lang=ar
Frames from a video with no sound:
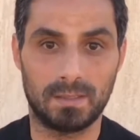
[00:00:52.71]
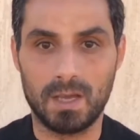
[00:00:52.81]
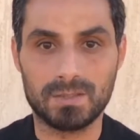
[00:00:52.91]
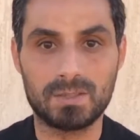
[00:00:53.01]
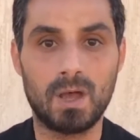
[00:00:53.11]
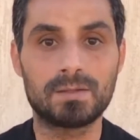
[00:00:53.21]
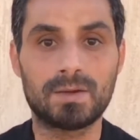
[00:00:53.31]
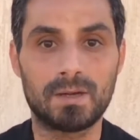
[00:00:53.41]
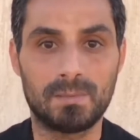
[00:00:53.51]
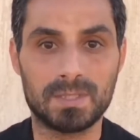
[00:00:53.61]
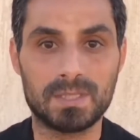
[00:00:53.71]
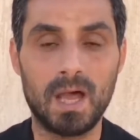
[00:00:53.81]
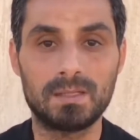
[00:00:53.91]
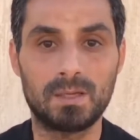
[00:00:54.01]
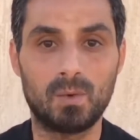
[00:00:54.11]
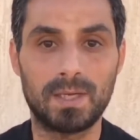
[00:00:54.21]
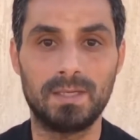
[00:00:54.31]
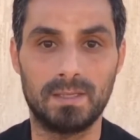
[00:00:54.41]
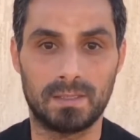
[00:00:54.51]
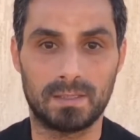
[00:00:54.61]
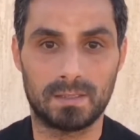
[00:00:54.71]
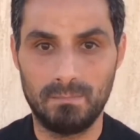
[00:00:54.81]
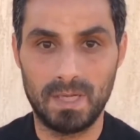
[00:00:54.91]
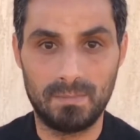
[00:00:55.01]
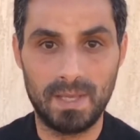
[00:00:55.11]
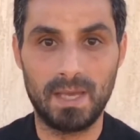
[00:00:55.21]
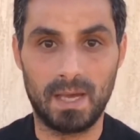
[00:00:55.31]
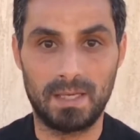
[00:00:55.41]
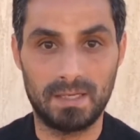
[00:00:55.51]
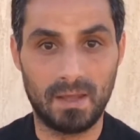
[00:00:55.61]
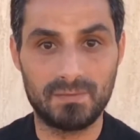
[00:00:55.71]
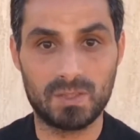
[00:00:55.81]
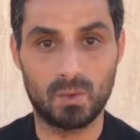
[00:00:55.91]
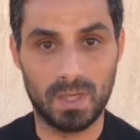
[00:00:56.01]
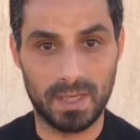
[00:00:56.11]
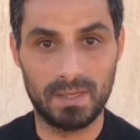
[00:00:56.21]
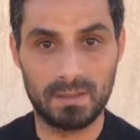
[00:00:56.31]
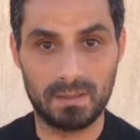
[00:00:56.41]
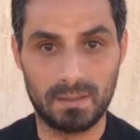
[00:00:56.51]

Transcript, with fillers: الصادر لمصلحة الوكيل بالبيع للنفس والغير؟